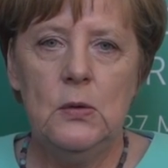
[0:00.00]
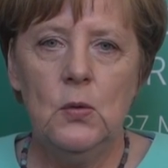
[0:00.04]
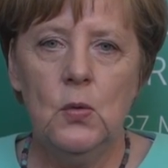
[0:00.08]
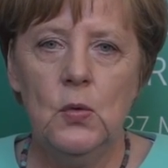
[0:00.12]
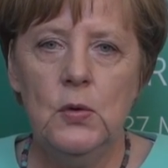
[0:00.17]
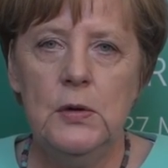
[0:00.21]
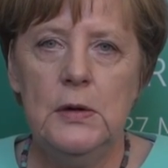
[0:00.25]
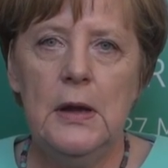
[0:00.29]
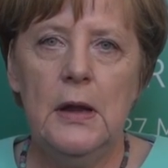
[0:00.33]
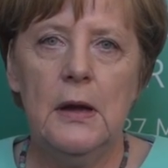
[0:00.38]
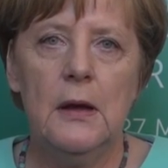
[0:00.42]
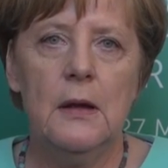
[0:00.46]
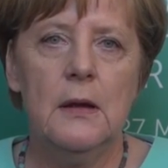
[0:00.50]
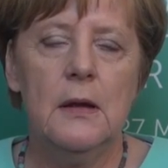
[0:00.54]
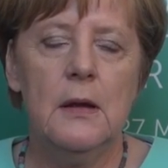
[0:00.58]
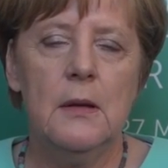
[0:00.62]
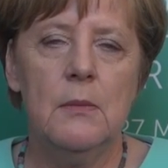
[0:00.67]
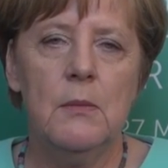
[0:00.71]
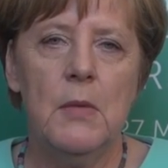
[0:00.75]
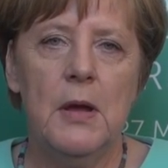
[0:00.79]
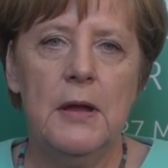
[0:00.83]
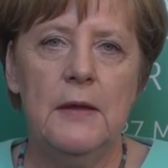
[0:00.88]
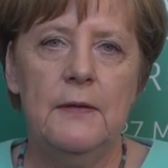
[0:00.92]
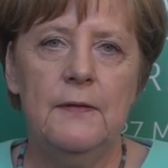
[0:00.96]
Grundlage
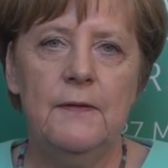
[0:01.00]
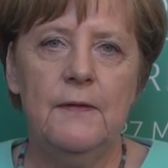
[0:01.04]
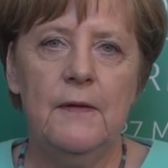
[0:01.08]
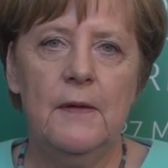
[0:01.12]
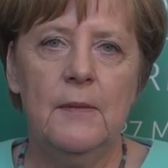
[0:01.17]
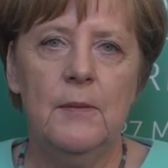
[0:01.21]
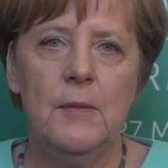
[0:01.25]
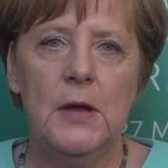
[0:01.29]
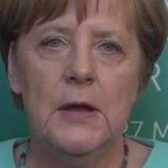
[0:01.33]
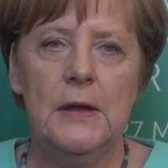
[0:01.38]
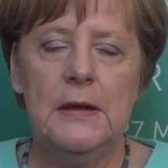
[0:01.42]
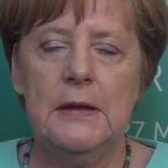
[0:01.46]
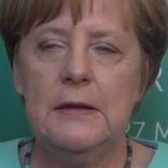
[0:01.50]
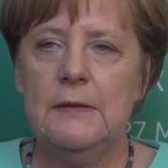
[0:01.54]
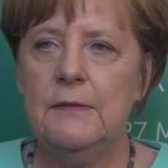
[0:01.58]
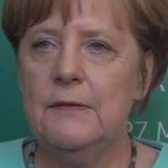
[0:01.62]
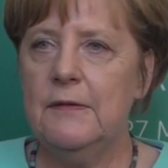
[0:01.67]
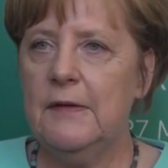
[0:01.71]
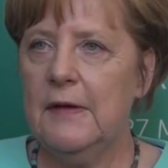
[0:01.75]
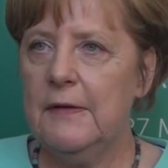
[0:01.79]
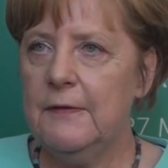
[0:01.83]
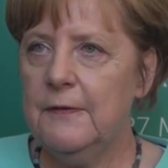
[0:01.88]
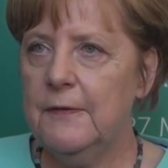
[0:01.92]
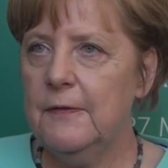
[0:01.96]
gemeinsamer
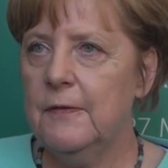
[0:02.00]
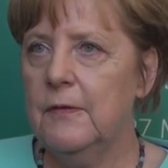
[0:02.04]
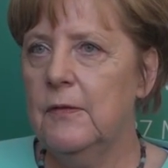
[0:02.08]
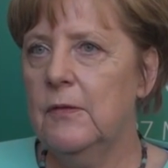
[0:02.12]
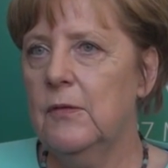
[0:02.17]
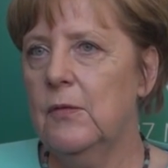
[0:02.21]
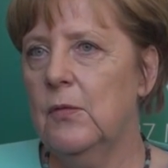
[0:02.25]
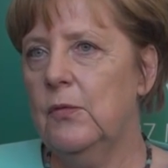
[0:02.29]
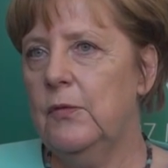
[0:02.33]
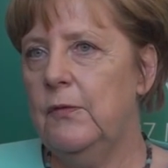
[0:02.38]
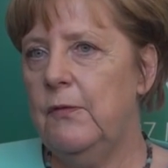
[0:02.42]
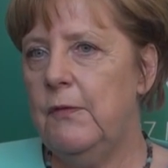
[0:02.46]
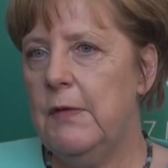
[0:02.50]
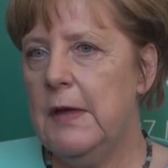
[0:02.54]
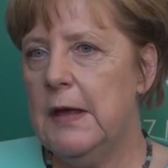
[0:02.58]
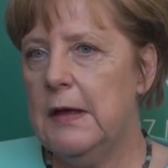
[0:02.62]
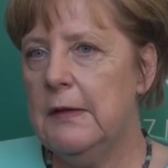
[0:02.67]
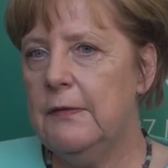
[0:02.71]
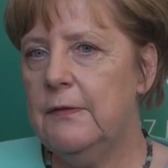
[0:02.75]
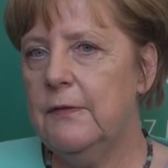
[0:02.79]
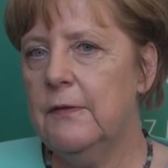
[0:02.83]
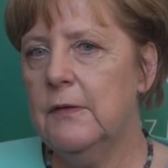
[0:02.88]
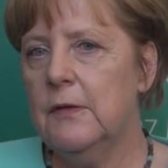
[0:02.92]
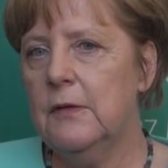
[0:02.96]
Interessen und
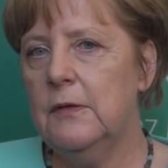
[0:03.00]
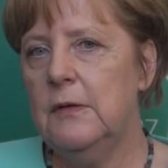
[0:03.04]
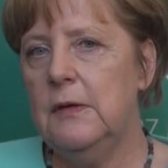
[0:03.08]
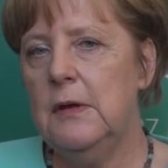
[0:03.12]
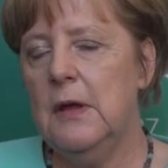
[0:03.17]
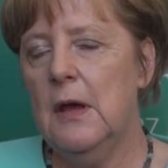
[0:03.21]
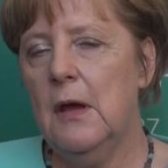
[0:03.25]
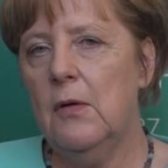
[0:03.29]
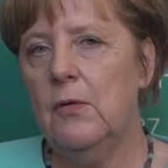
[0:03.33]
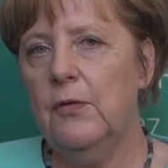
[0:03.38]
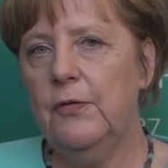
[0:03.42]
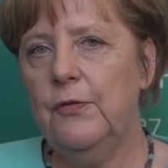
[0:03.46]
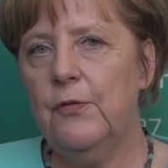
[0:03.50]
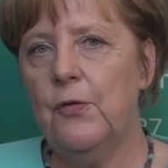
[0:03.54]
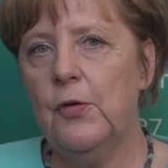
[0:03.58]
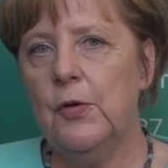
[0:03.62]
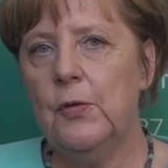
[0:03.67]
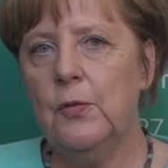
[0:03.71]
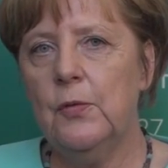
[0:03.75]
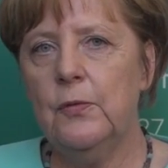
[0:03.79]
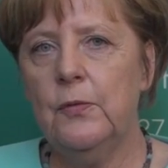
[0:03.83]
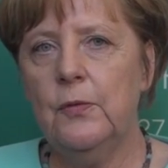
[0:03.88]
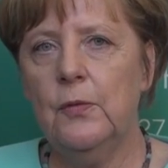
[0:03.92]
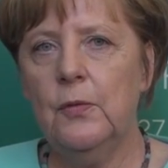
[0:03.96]
Werte die
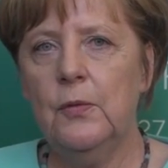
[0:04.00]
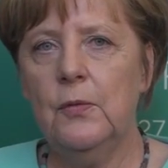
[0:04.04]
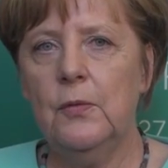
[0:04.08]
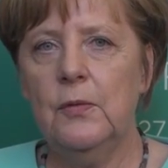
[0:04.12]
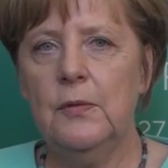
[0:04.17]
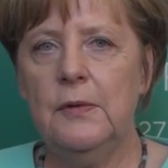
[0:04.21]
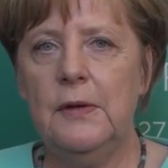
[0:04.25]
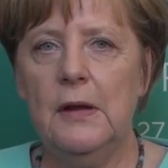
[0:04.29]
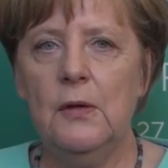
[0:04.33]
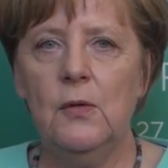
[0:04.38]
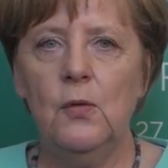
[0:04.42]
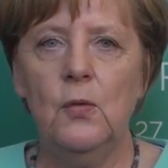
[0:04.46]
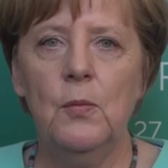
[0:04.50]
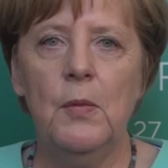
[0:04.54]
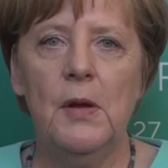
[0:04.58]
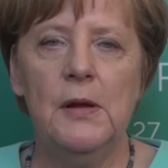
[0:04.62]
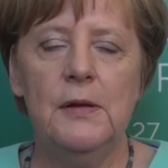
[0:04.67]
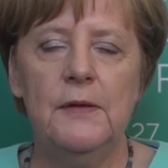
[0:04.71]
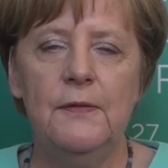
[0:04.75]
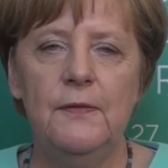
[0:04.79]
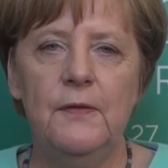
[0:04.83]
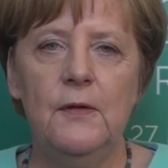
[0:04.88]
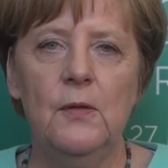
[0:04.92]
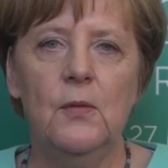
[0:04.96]
Herausforderungen der
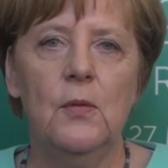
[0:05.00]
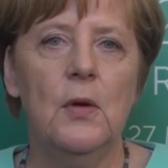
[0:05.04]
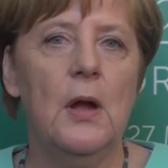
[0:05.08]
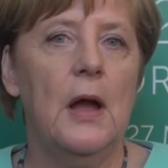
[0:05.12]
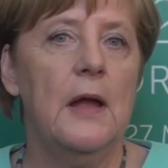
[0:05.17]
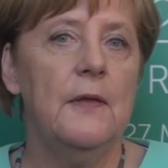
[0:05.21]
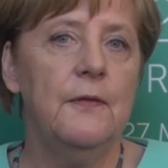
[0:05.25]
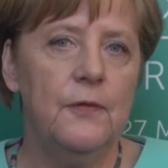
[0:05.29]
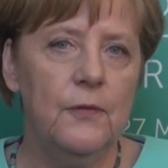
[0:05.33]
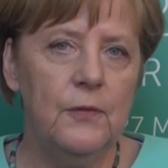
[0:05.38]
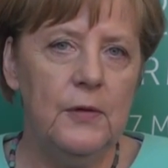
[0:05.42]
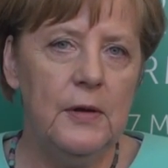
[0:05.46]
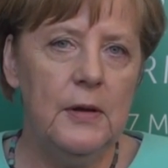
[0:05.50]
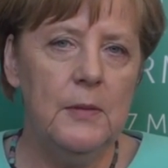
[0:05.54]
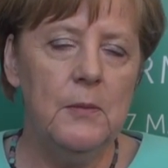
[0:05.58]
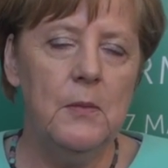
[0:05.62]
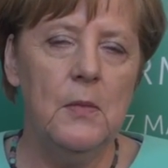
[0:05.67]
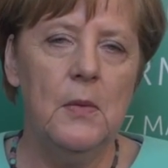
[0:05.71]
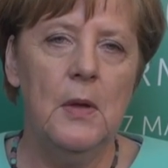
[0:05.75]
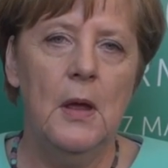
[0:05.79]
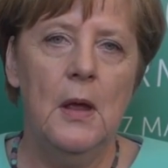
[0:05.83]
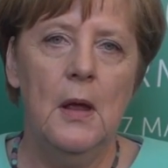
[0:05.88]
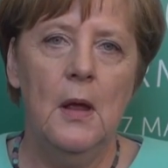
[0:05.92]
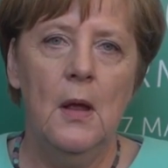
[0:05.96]
Globalisierung
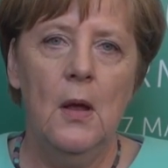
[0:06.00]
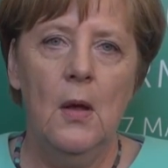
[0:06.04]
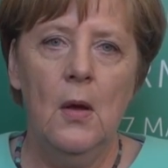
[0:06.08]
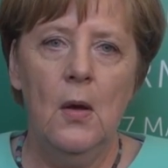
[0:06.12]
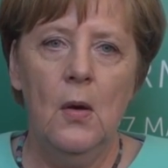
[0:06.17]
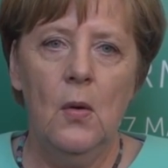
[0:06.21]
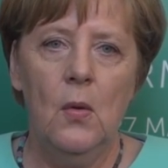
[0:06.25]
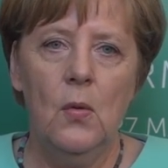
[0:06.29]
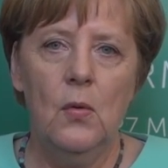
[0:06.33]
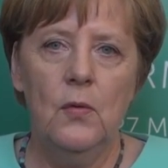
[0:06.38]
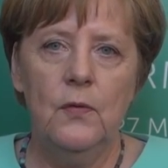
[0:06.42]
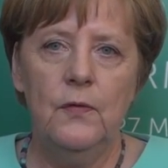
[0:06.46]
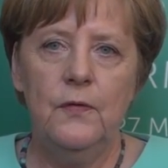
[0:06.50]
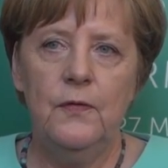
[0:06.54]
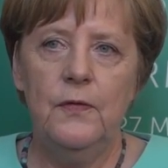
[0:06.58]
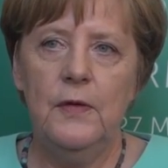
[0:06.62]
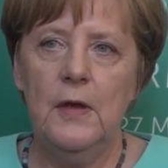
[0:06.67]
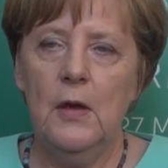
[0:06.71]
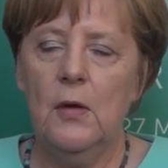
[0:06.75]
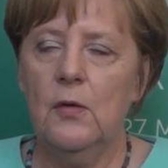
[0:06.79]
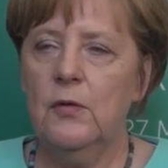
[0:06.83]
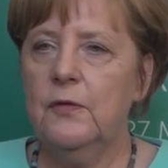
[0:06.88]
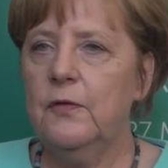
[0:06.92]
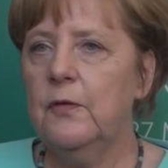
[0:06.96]
anzunehmen und
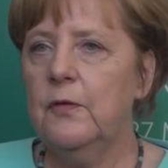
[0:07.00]
sie